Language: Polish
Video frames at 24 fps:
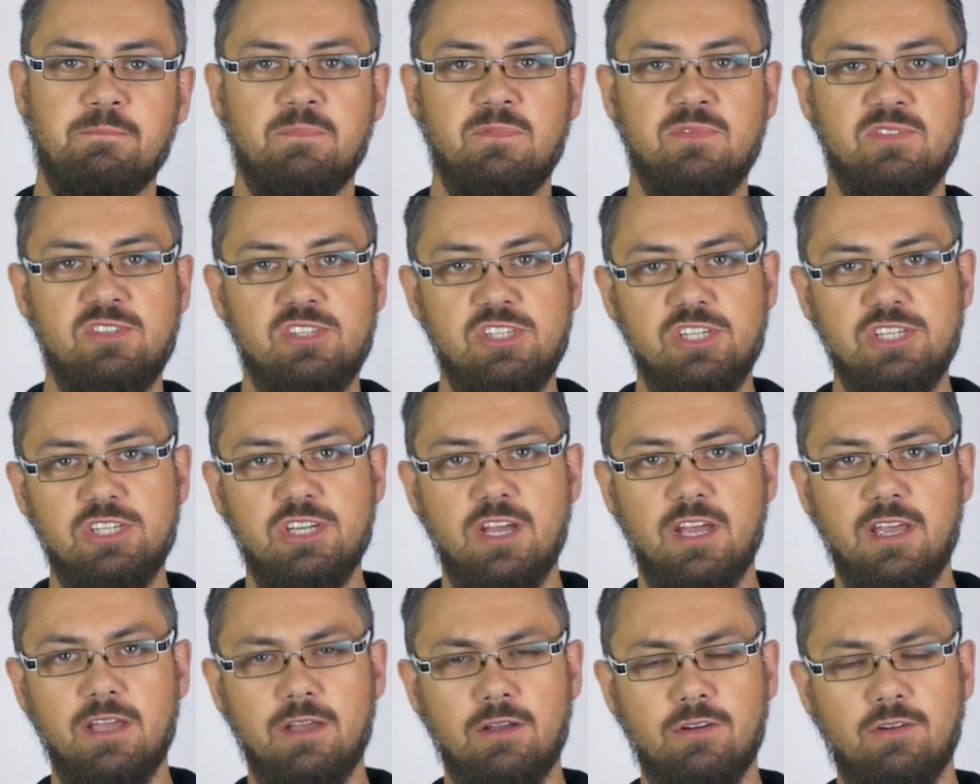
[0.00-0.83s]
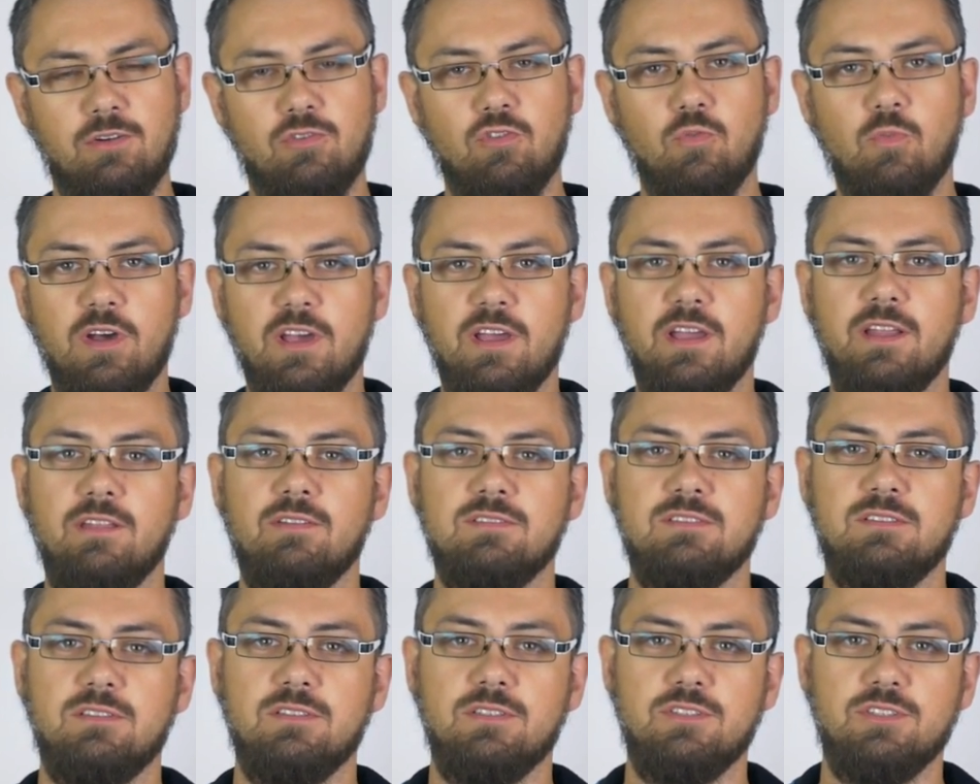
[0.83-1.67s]
Dzisiaj ku mojej
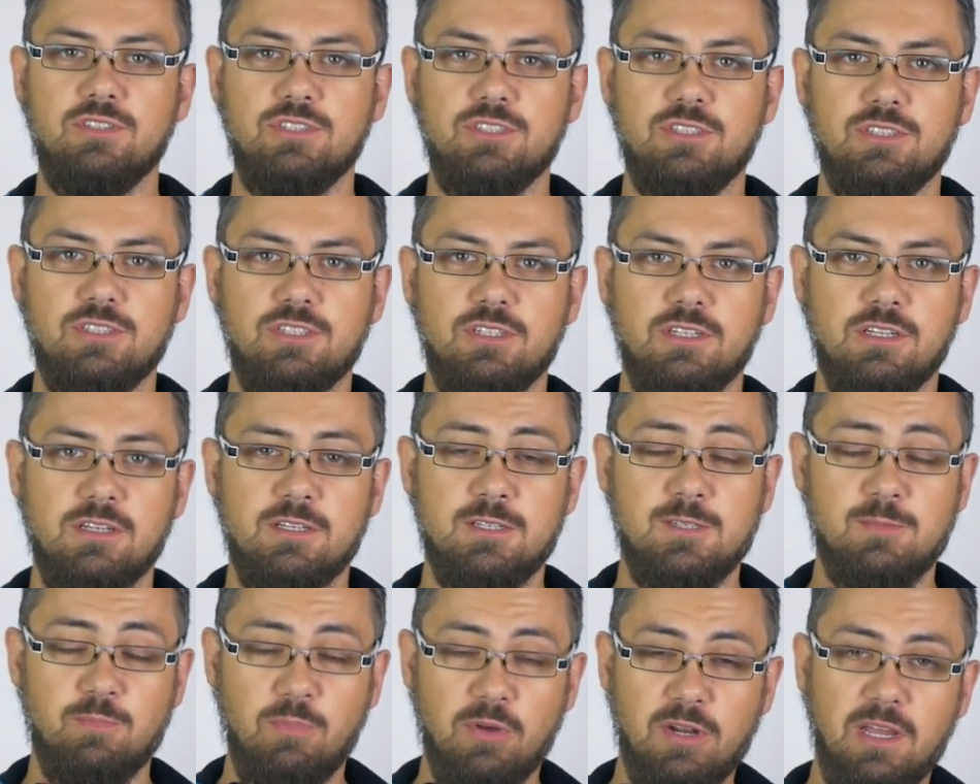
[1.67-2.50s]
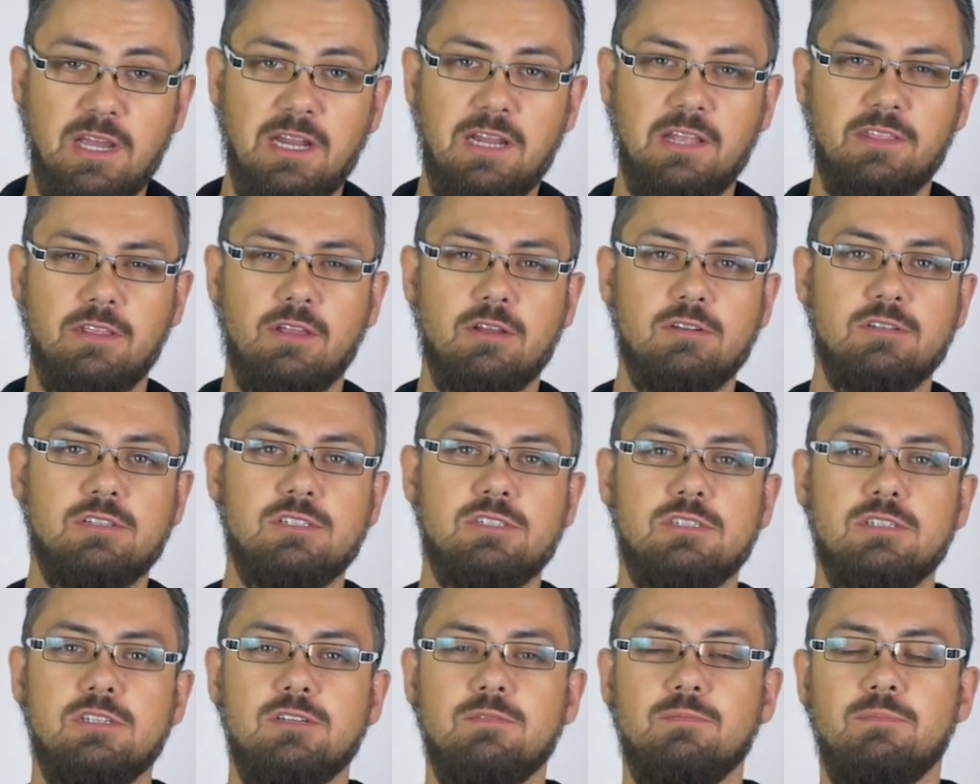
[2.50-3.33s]
dosyć e, sporej
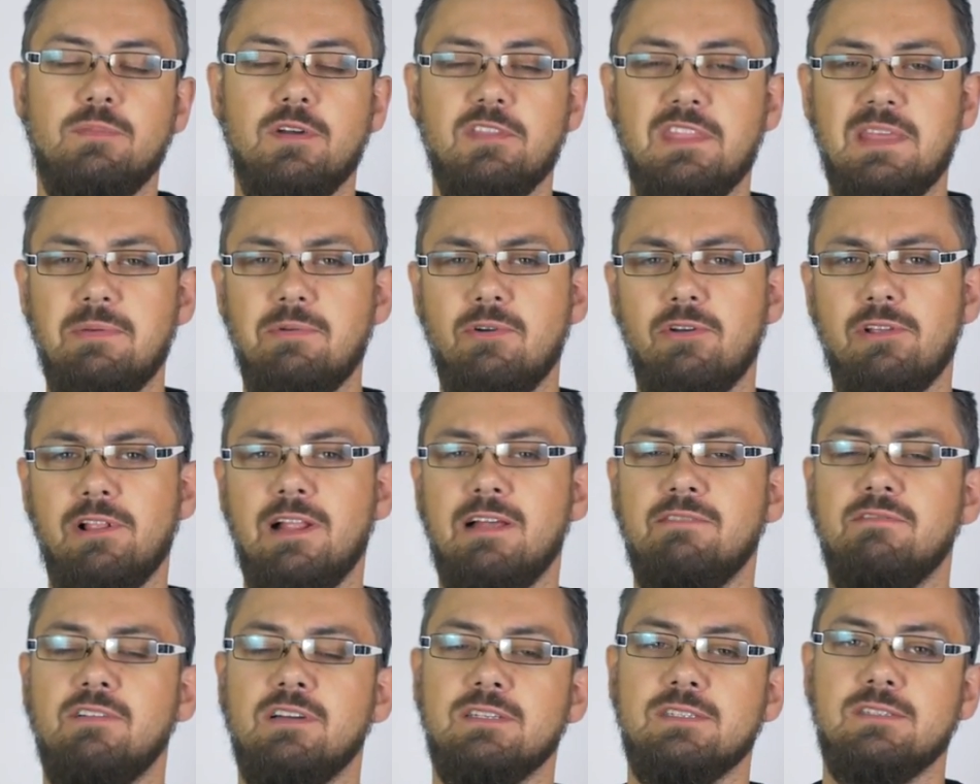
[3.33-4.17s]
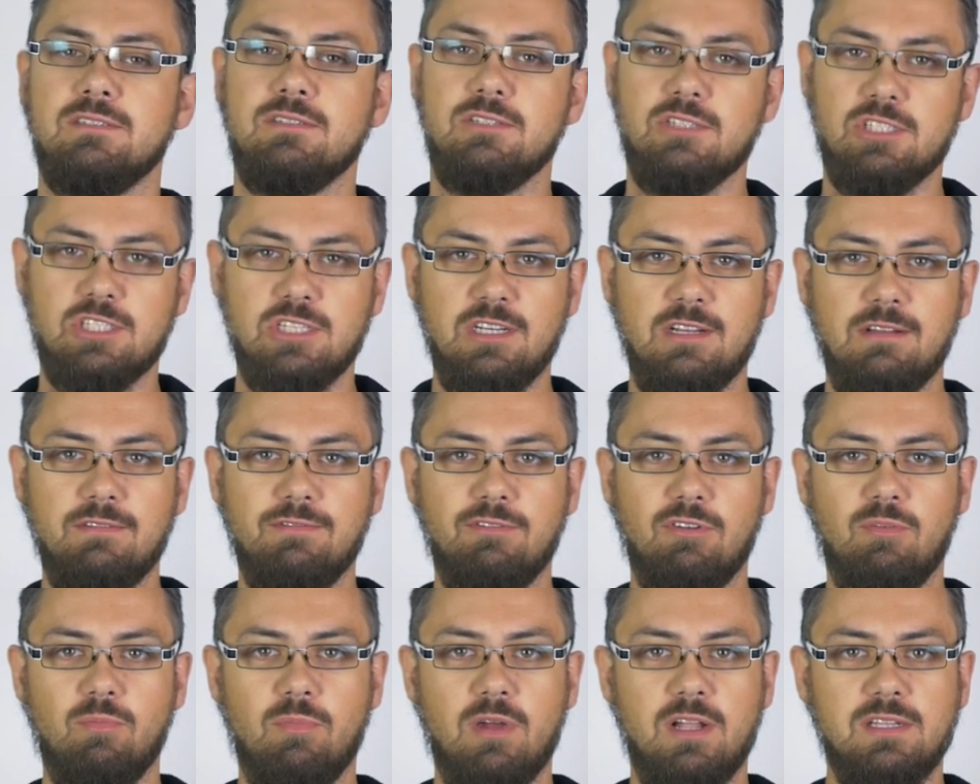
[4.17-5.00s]
radości będę miał dla Was trzy
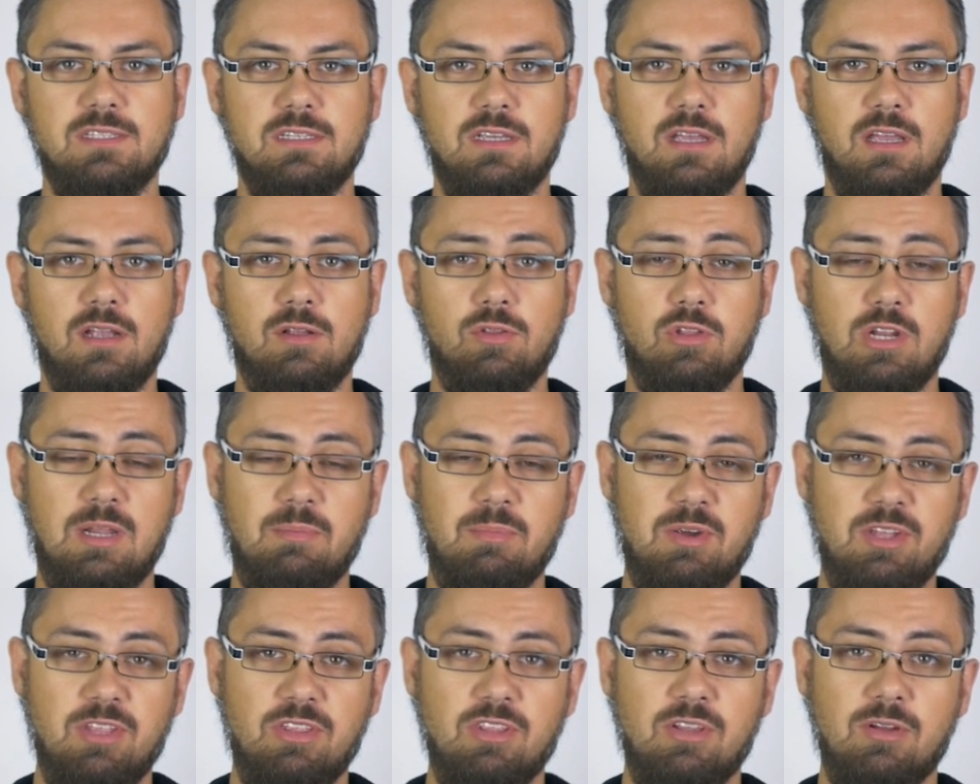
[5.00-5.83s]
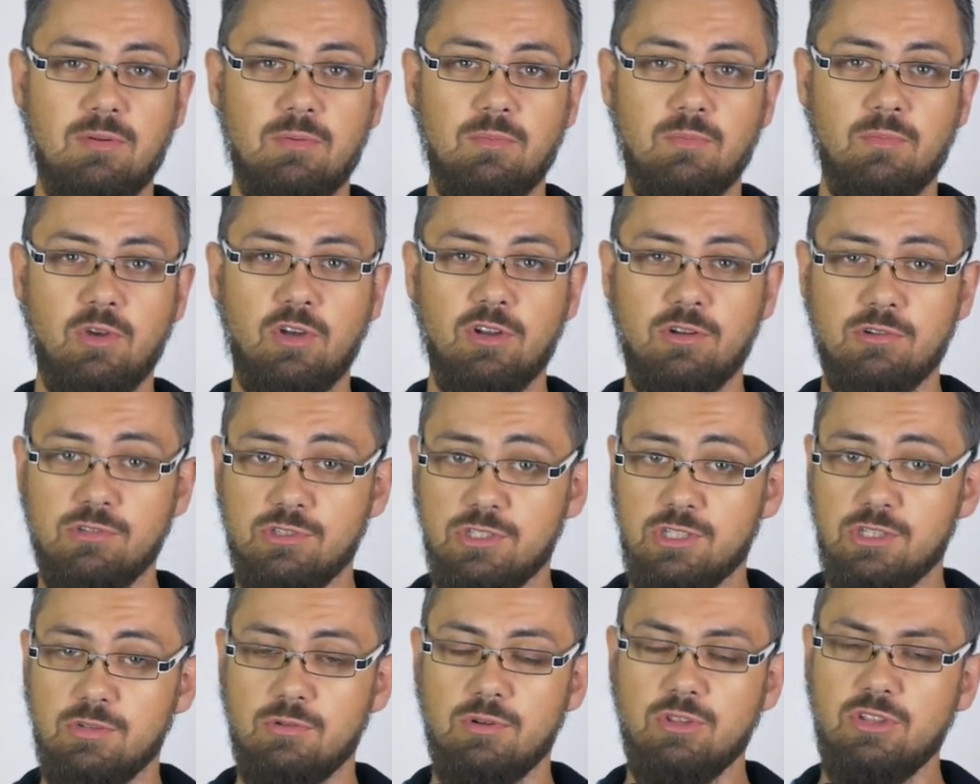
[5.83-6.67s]
informacje, które będą
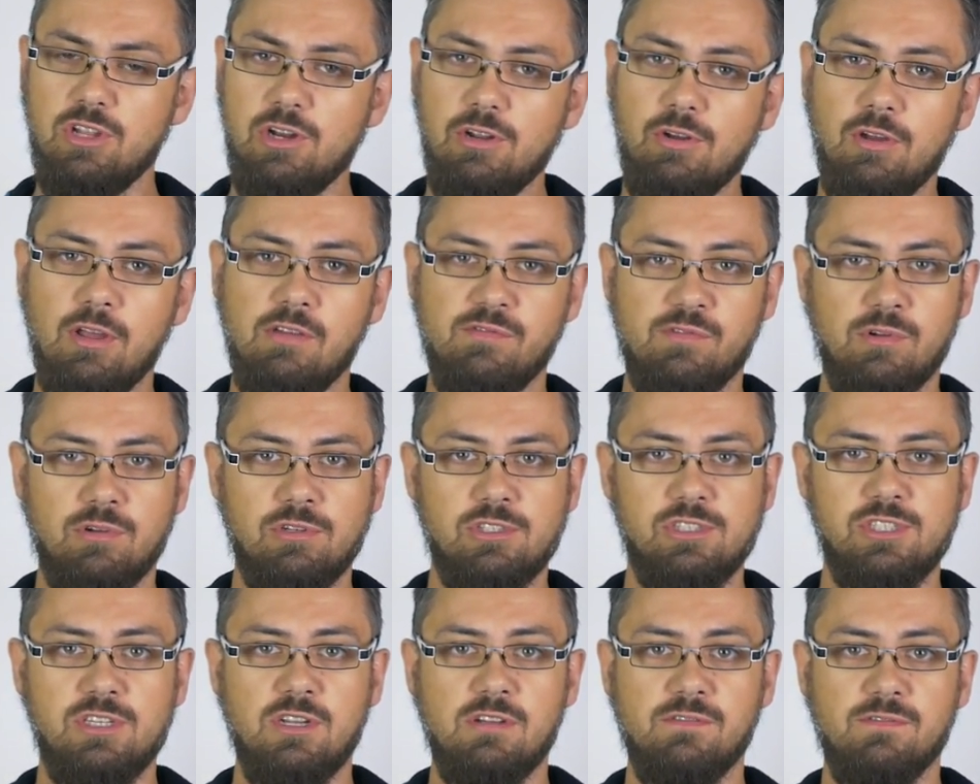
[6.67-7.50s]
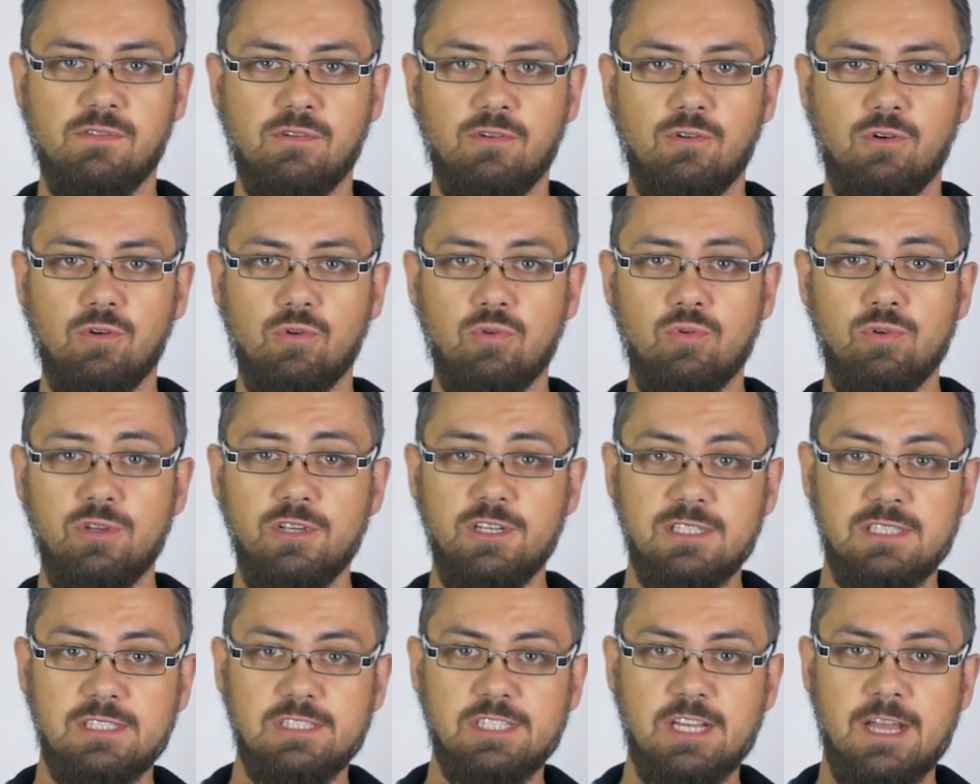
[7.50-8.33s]
krążyły tylko i wyłącznie wokół
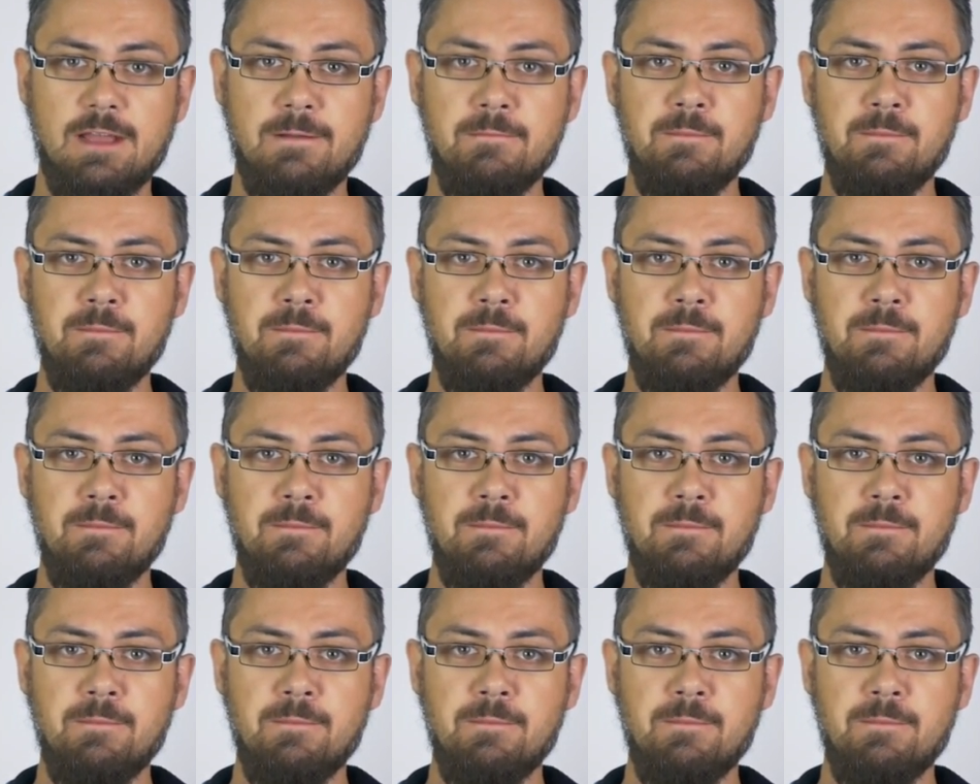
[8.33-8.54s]
XC,